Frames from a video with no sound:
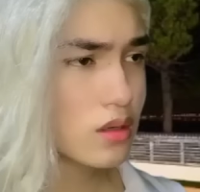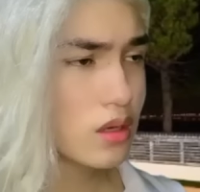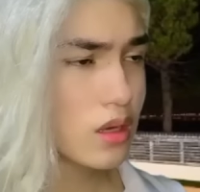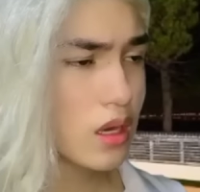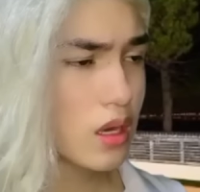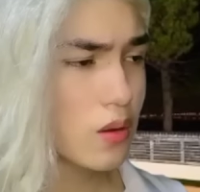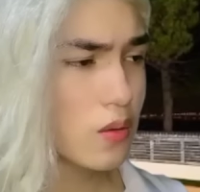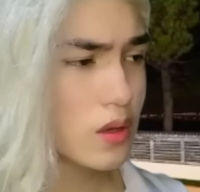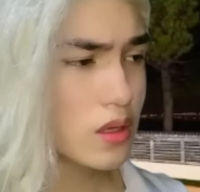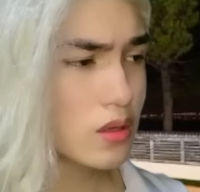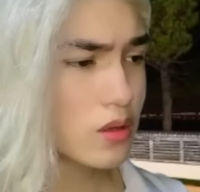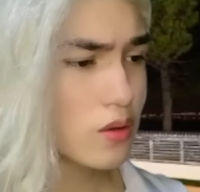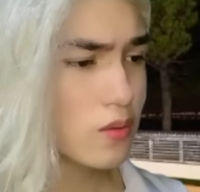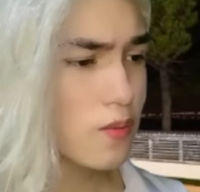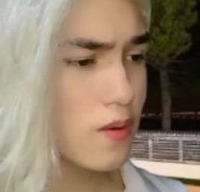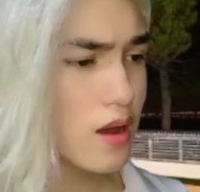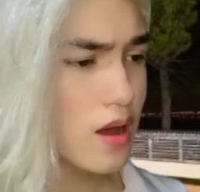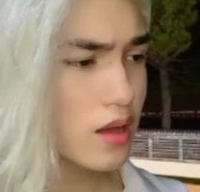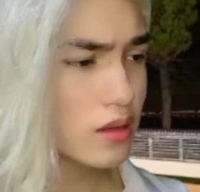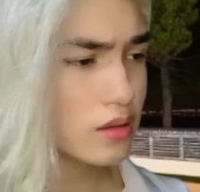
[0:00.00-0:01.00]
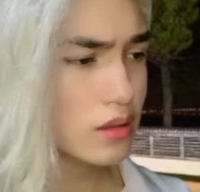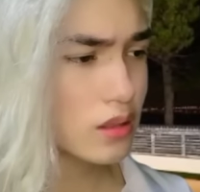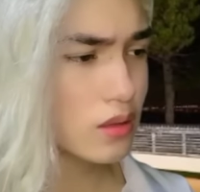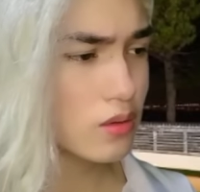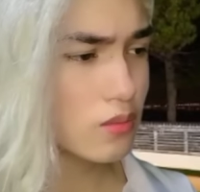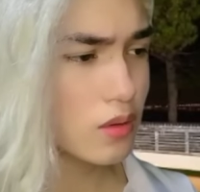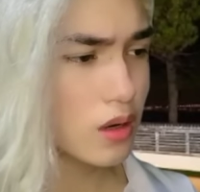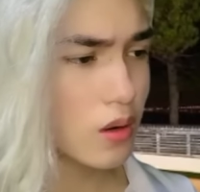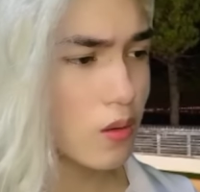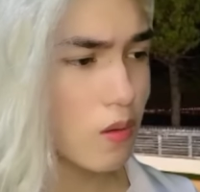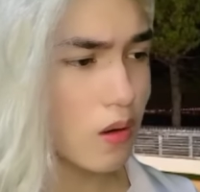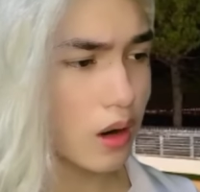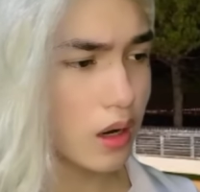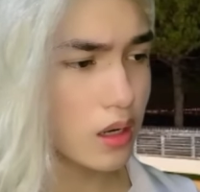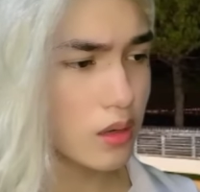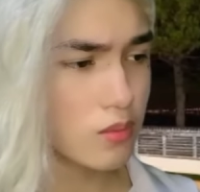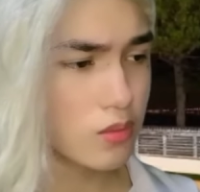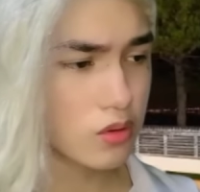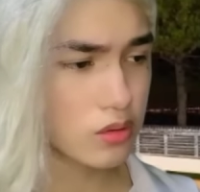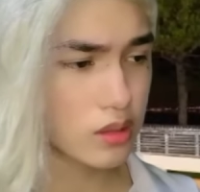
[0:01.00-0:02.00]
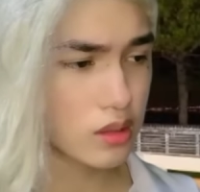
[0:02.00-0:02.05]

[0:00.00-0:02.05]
Ewan ko ba? Di ko magawang kalimutan